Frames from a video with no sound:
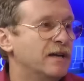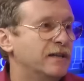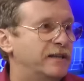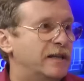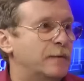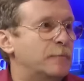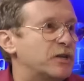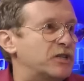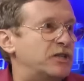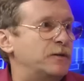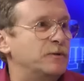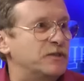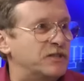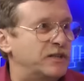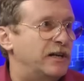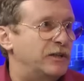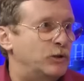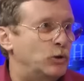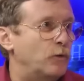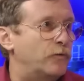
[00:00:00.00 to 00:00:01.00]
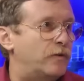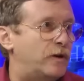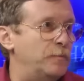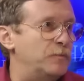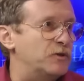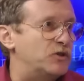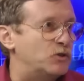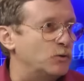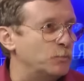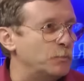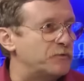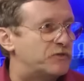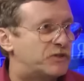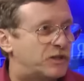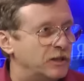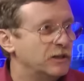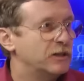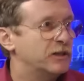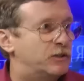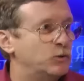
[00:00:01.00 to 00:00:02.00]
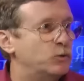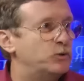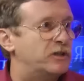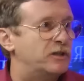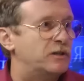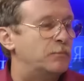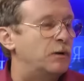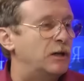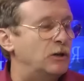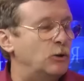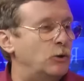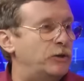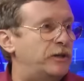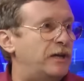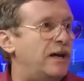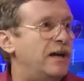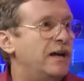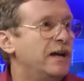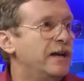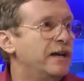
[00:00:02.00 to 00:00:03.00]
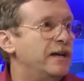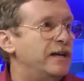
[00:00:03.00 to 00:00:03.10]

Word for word: домашними заготовками, чтобы всколыхнуть это болото